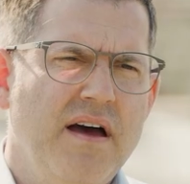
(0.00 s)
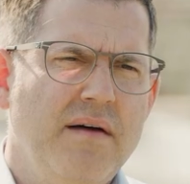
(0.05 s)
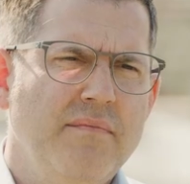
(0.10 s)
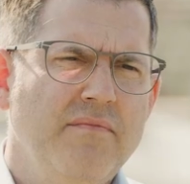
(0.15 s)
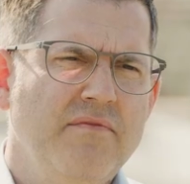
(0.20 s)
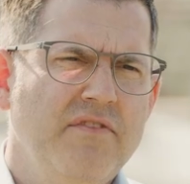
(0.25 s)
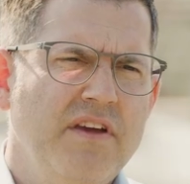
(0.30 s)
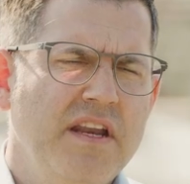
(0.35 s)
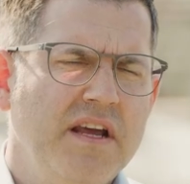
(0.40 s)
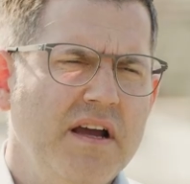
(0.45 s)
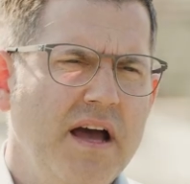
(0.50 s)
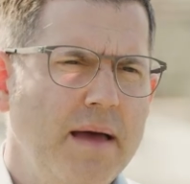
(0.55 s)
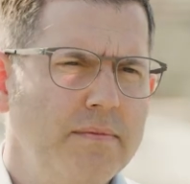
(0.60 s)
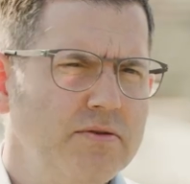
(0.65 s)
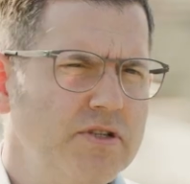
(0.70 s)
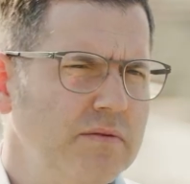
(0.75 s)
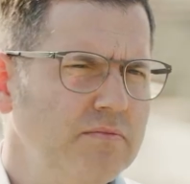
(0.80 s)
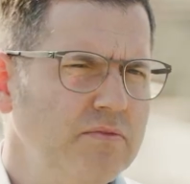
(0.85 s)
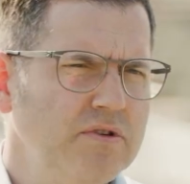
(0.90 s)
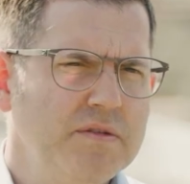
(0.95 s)
haben weniger
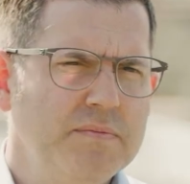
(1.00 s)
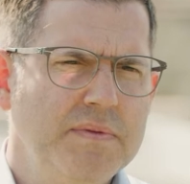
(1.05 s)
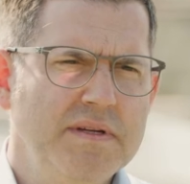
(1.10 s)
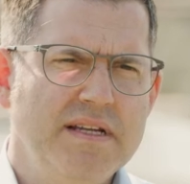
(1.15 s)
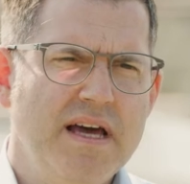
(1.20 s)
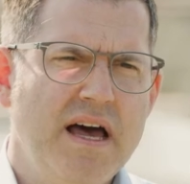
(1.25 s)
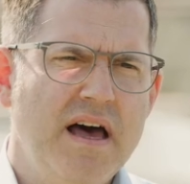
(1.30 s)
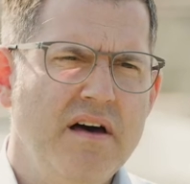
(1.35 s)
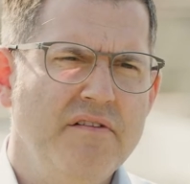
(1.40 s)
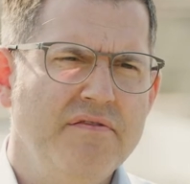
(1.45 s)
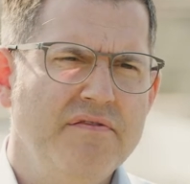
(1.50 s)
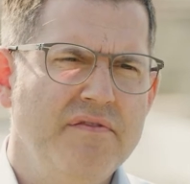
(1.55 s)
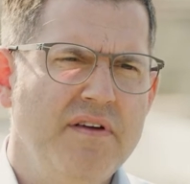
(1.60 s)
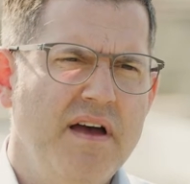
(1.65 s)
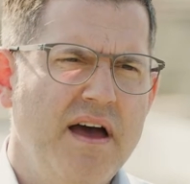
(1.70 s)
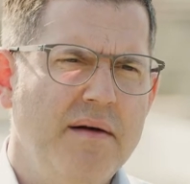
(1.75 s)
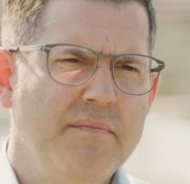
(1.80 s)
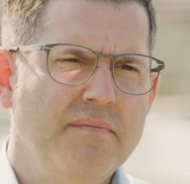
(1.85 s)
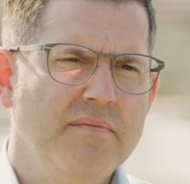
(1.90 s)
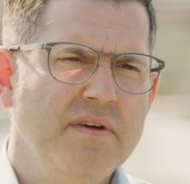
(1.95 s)
Abstimmungsbedarf,
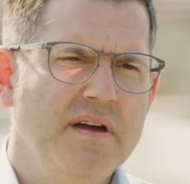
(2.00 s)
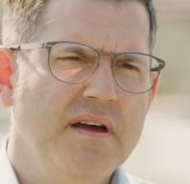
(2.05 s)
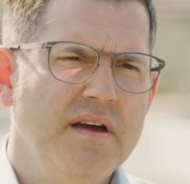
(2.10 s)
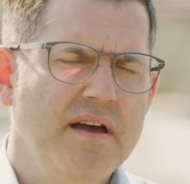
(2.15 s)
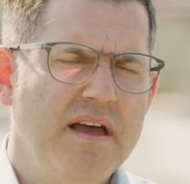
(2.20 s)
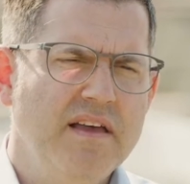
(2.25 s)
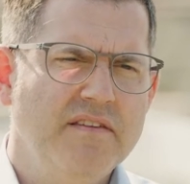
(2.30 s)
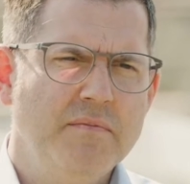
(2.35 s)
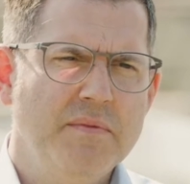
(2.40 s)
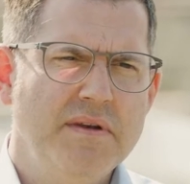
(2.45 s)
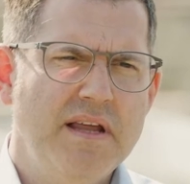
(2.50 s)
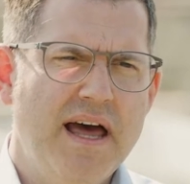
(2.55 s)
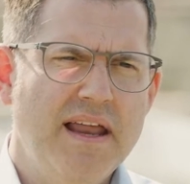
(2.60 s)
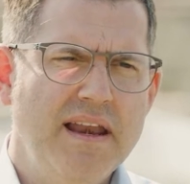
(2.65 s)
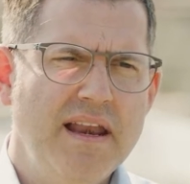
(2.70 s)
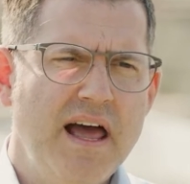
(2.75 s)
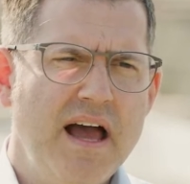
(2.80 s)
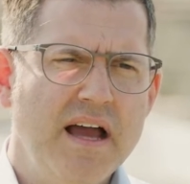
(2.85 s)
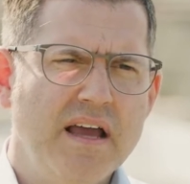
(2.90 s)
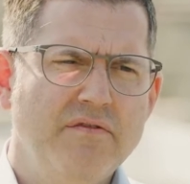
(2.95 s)
wir haben äh, es mit der
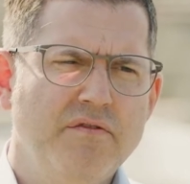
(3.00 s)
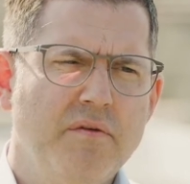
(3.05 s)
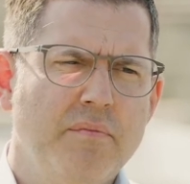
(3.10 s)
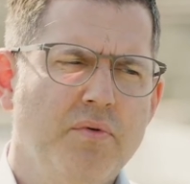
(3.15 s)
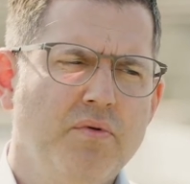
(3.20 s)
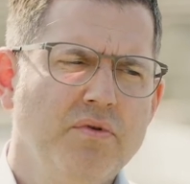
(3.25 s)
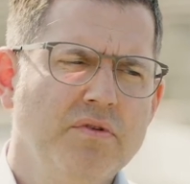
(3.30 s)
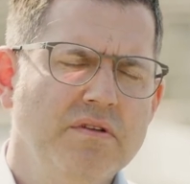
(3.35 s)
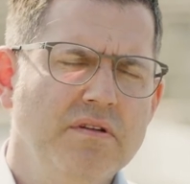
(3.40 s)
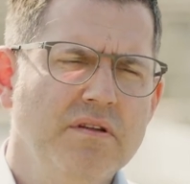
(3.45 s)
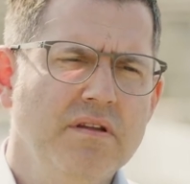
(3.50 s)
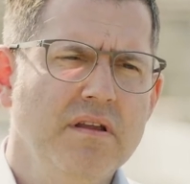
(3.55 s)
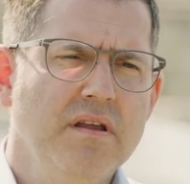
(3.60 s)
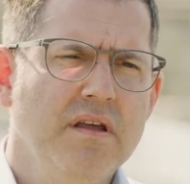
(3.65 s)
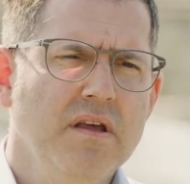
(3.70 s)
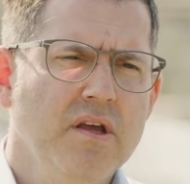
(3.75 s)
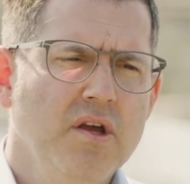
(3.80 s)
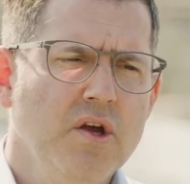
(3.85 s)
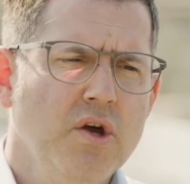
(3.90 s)
Anlage verbunden